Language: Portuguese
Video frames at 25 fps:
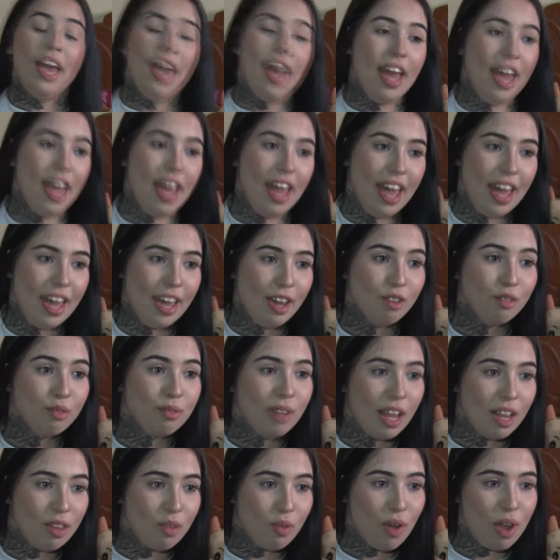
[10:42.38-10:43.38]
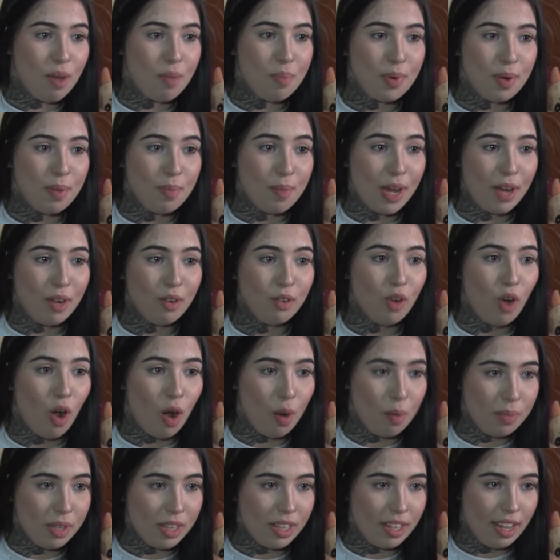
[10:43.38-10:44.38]
É, eu tatuei primeiro o
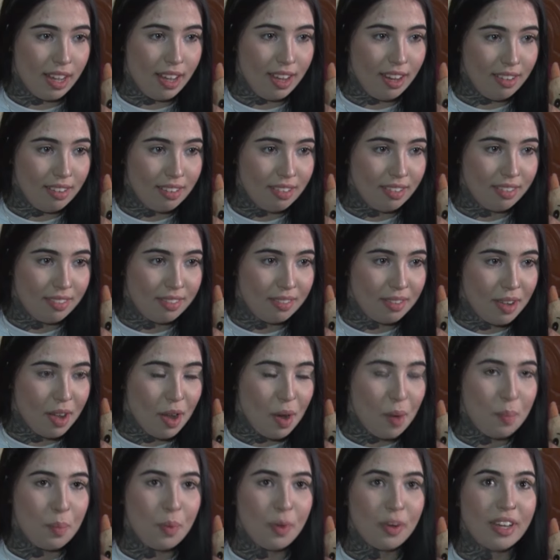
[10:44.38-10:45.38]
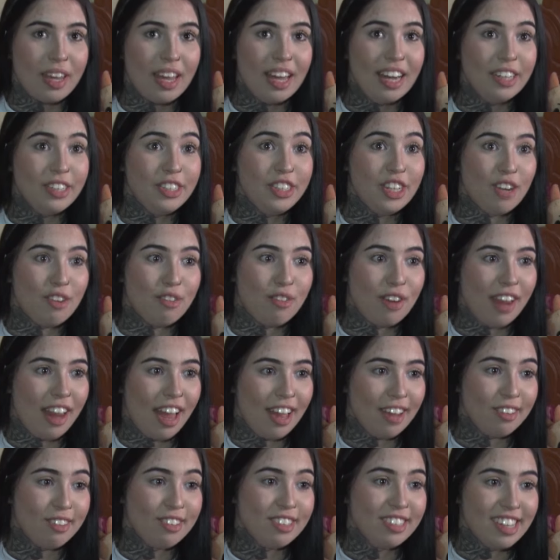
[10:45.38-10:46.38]
nome dele, porque ele tinha
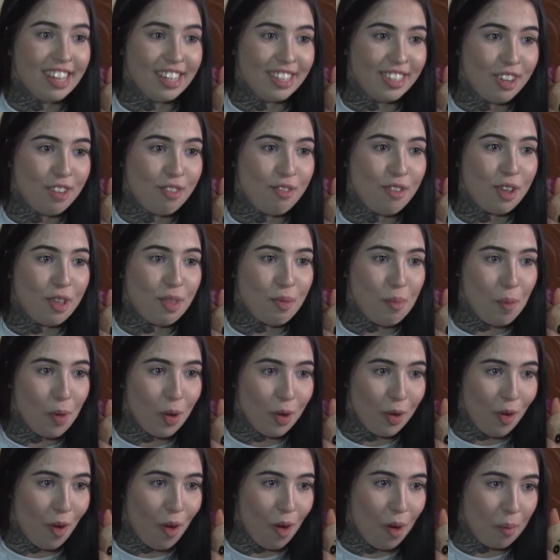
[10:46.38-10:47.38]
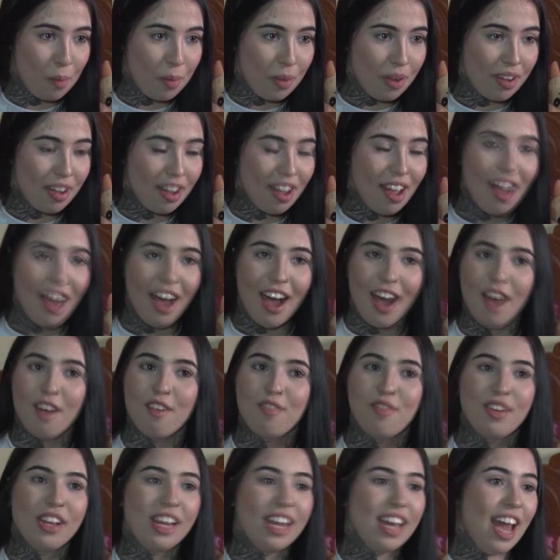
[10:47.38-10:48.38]
falado que já tinha feito meu nome. Aí eu
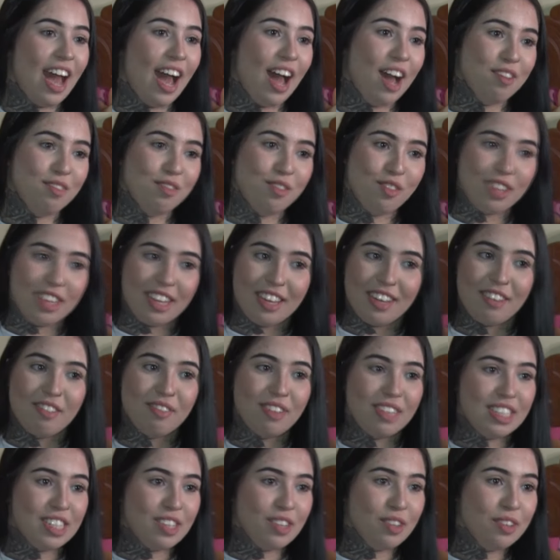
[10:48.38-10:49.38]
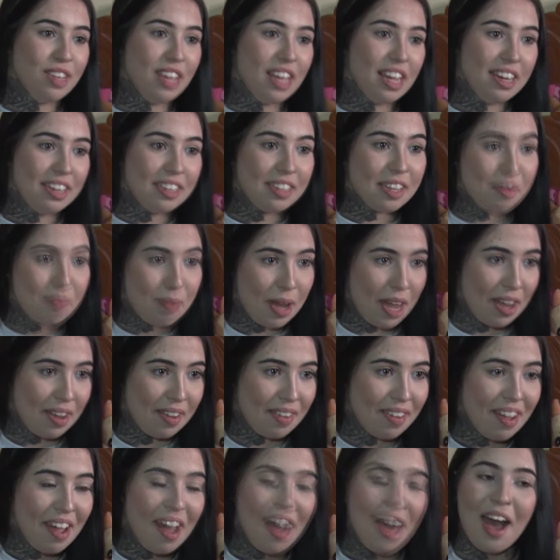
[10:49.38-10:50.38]
falei, ah, vou ter que fazer o dele também.
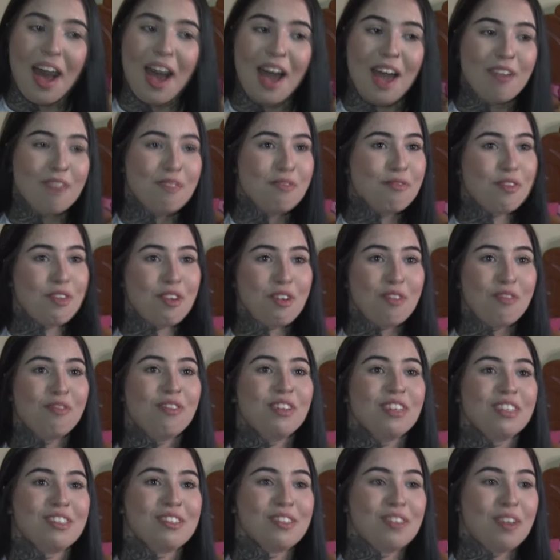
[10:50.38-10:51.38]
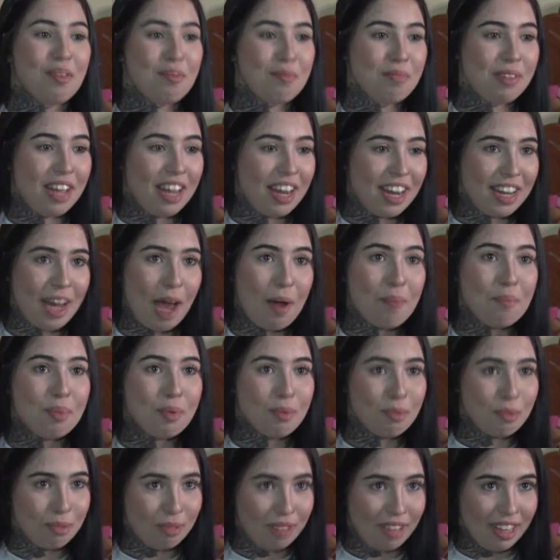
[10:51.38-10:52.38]
Aí fui e fiz o nome dele na
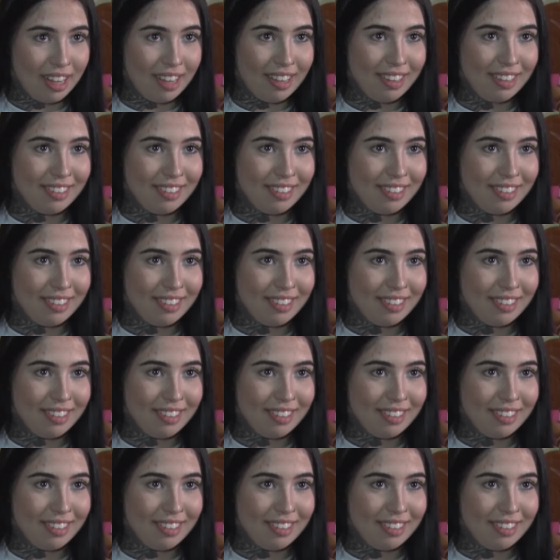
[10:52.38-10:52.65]
bunda.